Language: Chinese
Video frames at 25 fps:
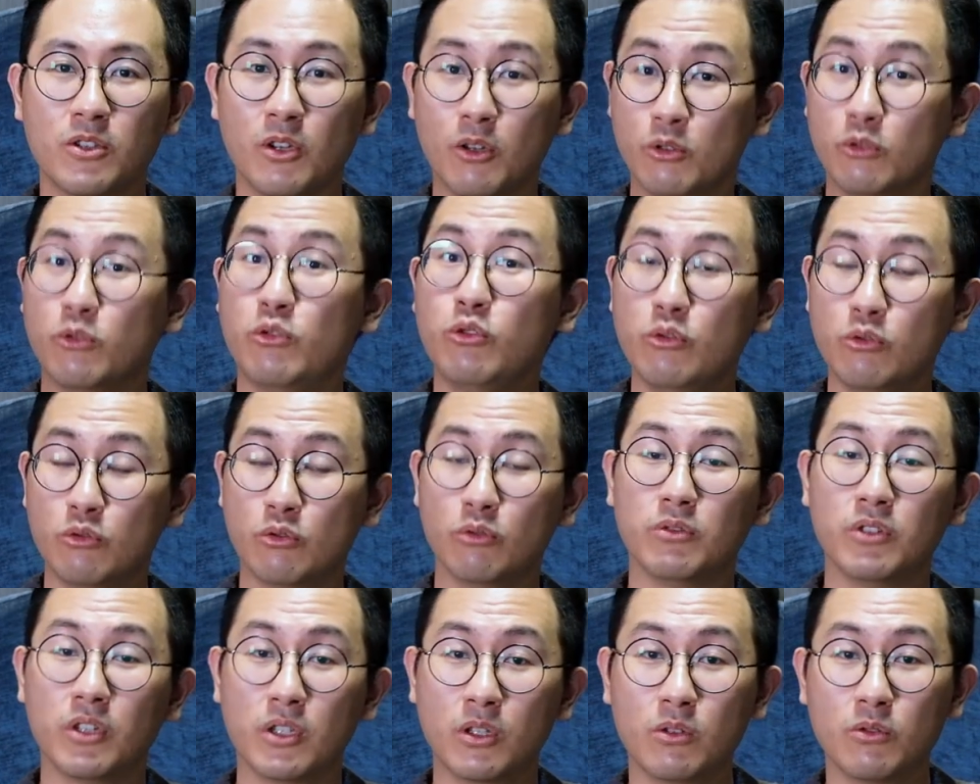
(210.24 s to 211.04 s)
从剧
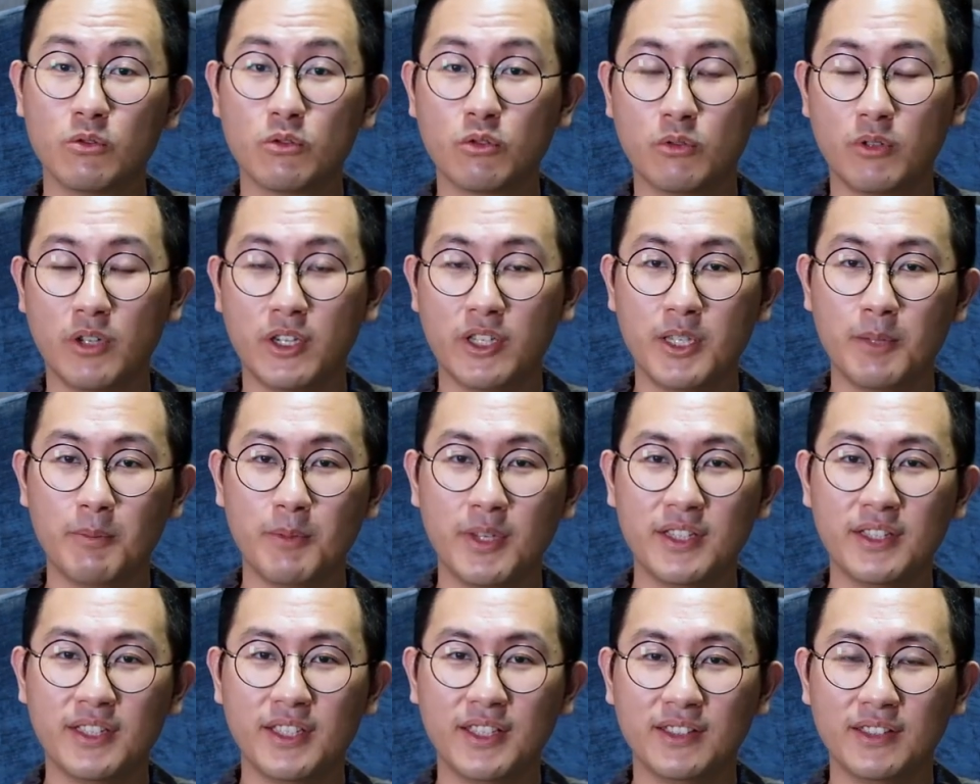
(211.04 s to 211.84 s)
组的工作人那
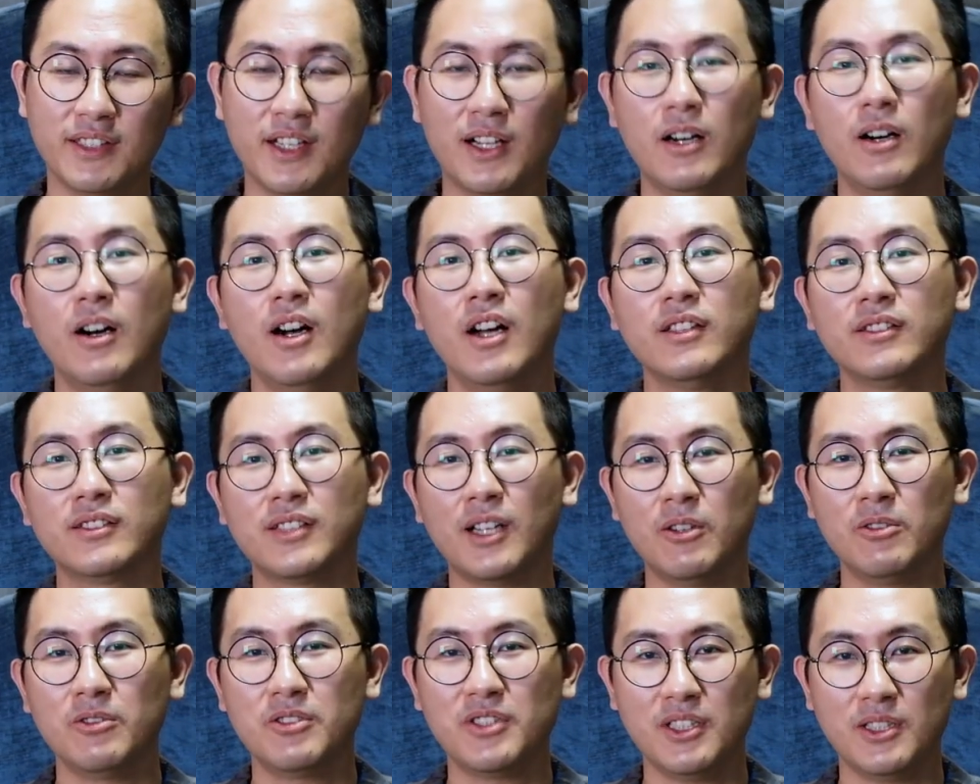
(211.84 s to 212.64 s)
边听到《
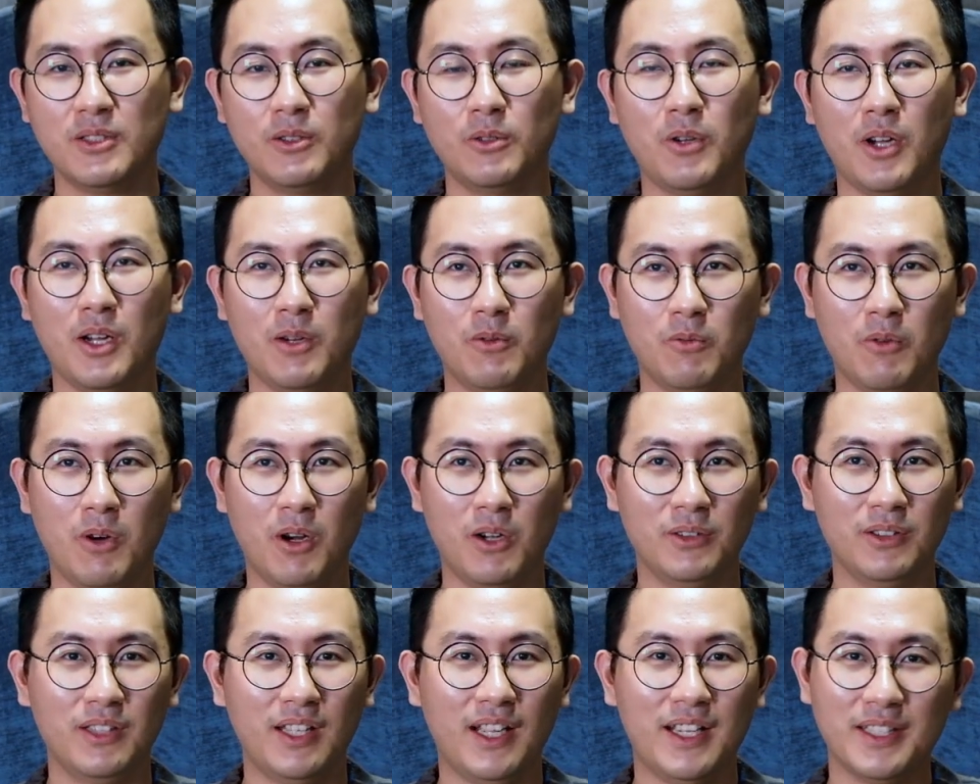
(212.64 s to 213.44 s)
刀剑乱舞
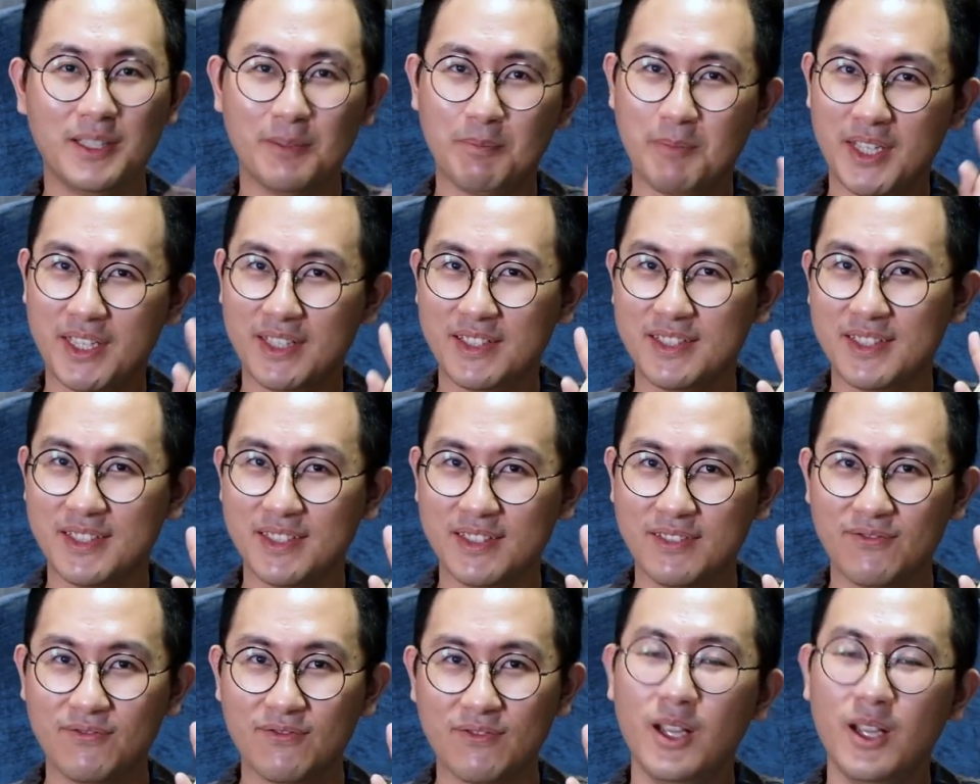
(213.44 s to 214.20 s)
Online》的名字。